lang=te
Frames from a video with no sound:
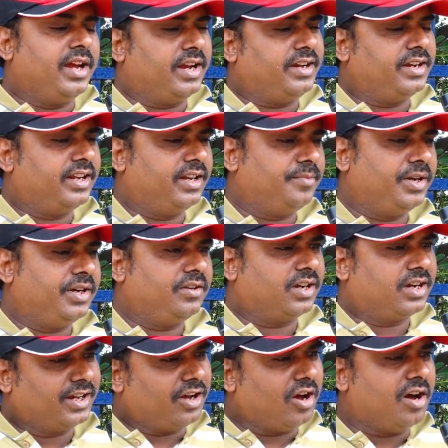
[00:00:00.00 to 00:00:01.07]
ఎంటర్టైన్మెంట్
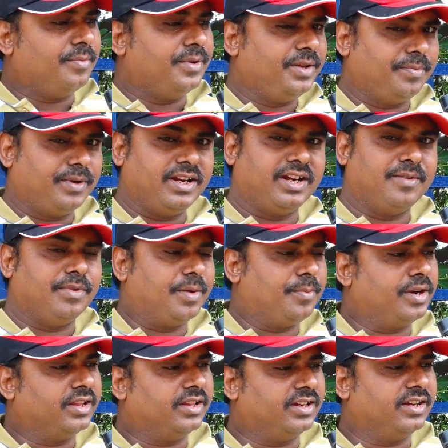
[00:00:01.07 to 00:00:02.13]
అట్లే కామెడీ పరంగా
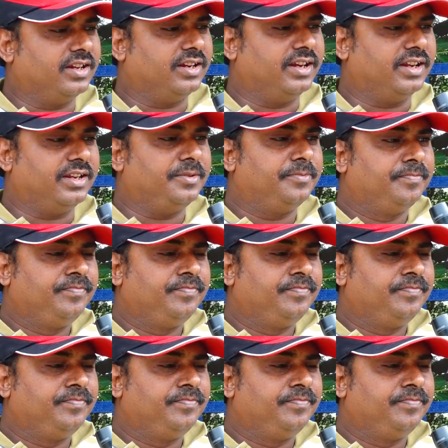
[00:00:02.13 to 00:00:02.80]
బ్రహ్మానందం గారు కానీ